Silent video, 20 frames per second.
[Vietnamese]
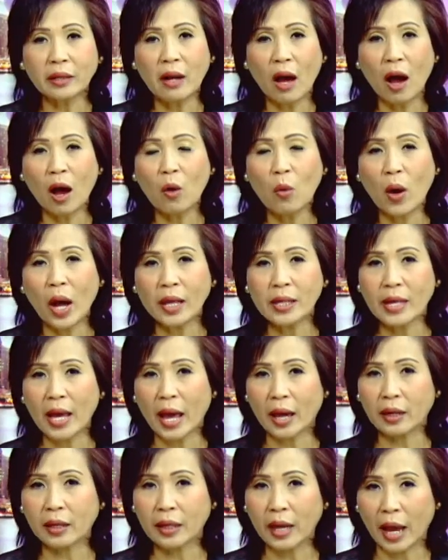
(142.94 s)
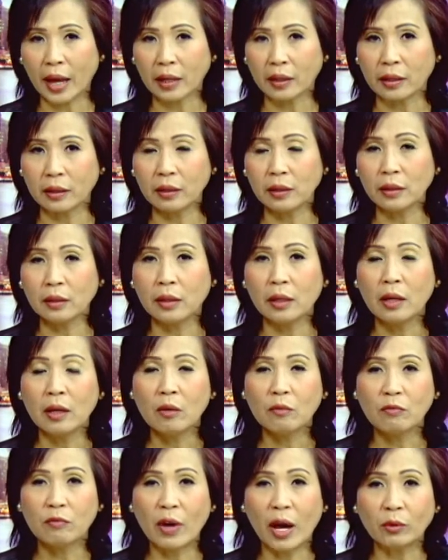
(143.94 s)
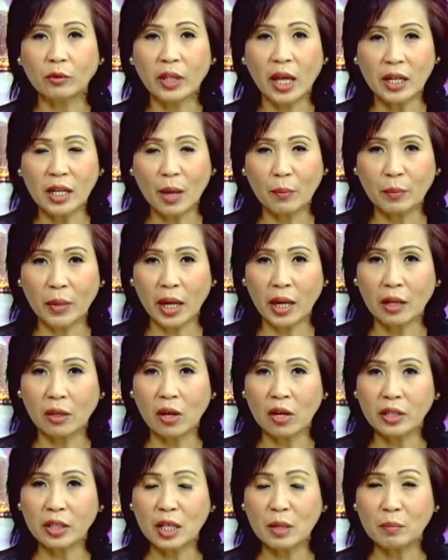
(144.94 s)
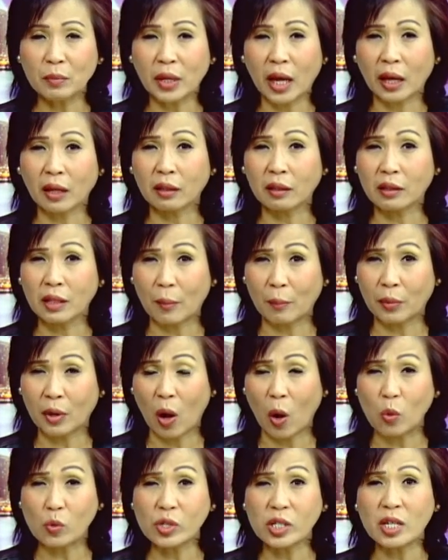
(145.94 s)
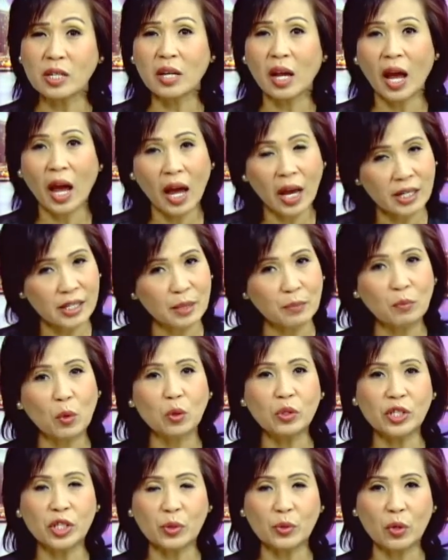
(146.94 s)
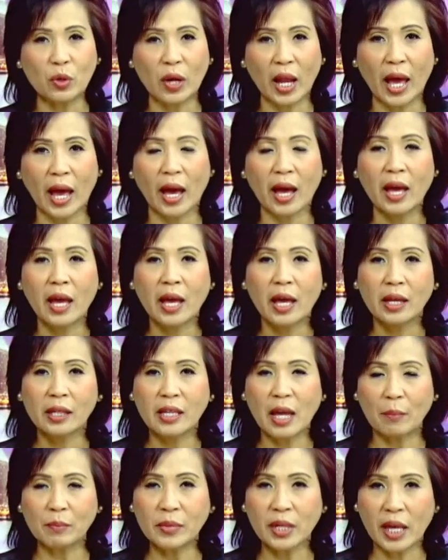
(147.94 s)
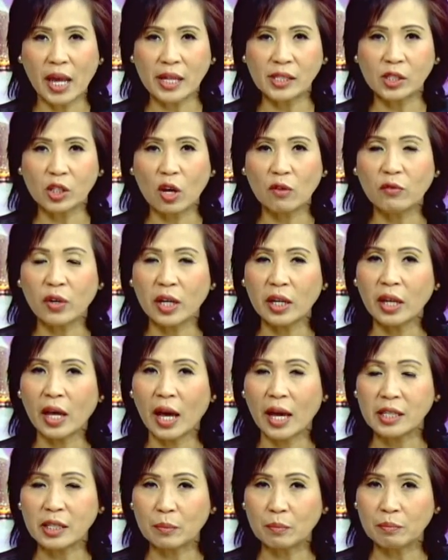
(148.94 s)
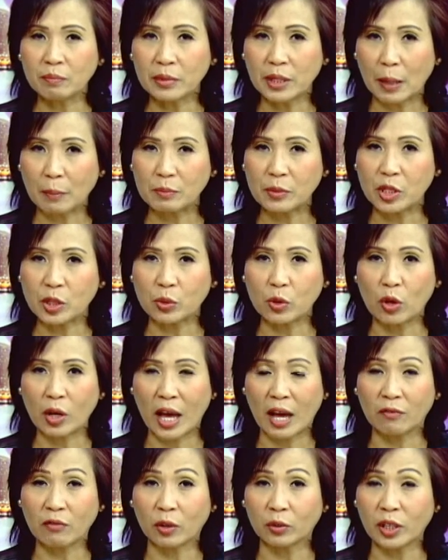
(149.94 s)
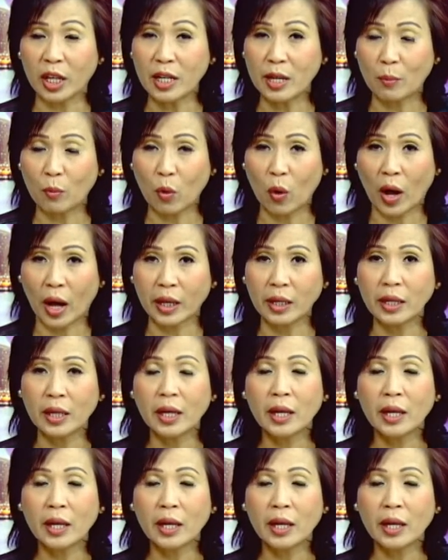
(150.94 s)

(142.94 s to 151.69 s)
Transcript: đó, hoa dạng cành vào Tết năm nay có kim ngạch nhập khẩu trên 2.4 triệu đô la, giảm nhẹ so với 2.5 triệu đô la vào Tết năm ngoái.